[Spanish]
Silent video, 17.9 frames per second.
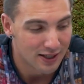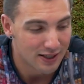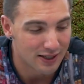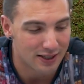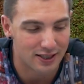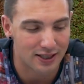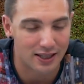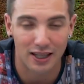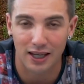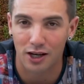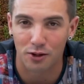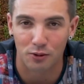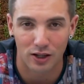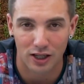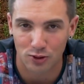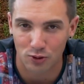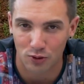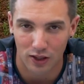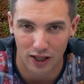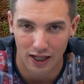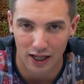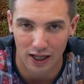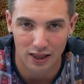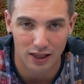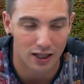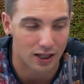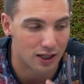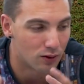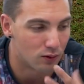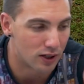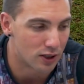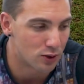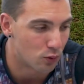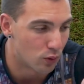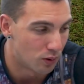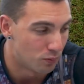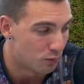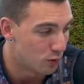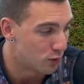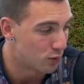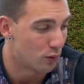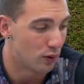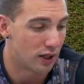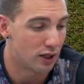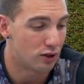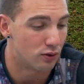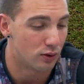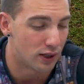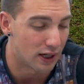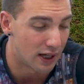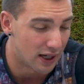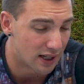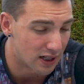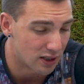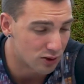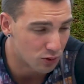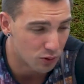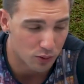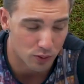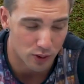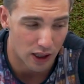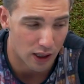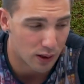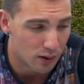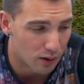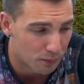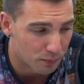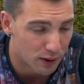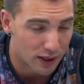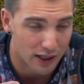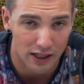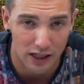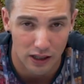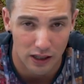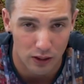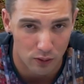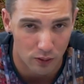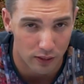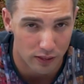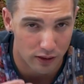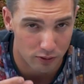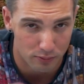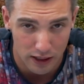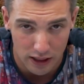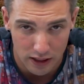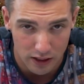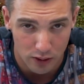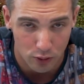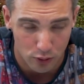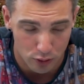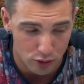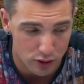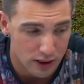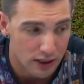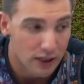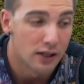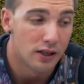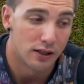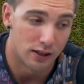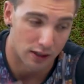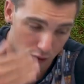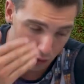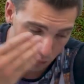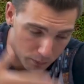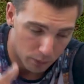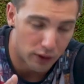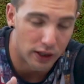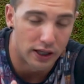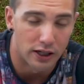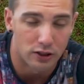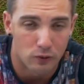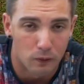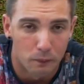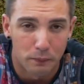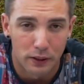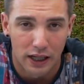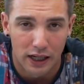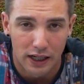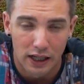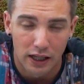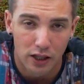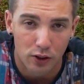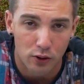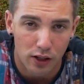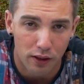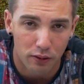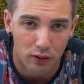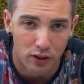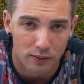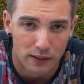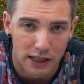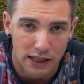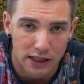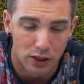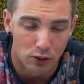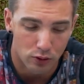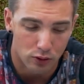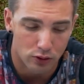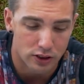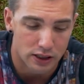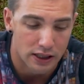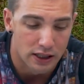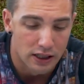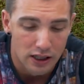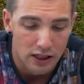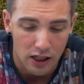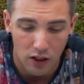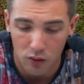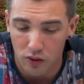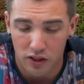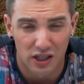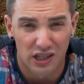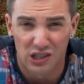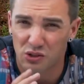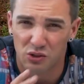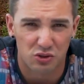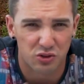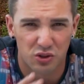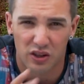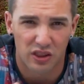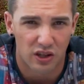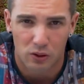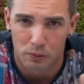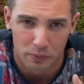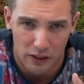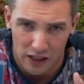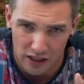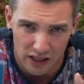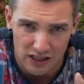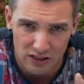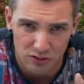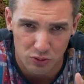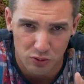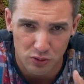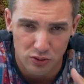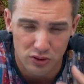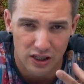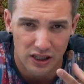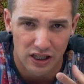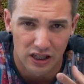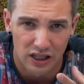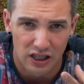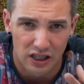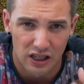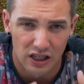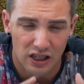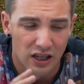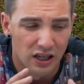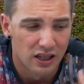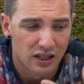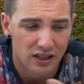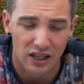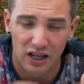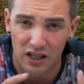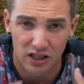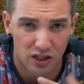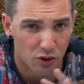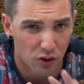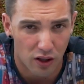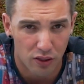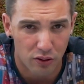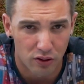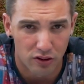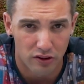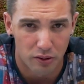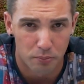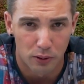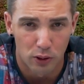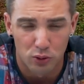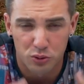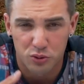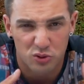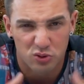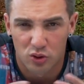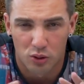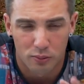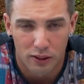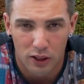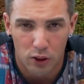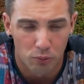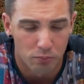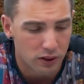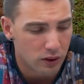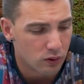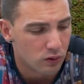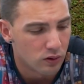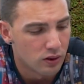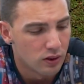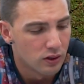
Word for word: Ni siquiera era un casco de karting, era un casco de moto, de hecho era el casco que utilizaba por aquel entonces Valentino Rossi, de hecho podías comprar la decoración de Valentino Rossi, aunque yo no soy de comprar cascos que tengan decoraciones de pilotos, no va conmigo.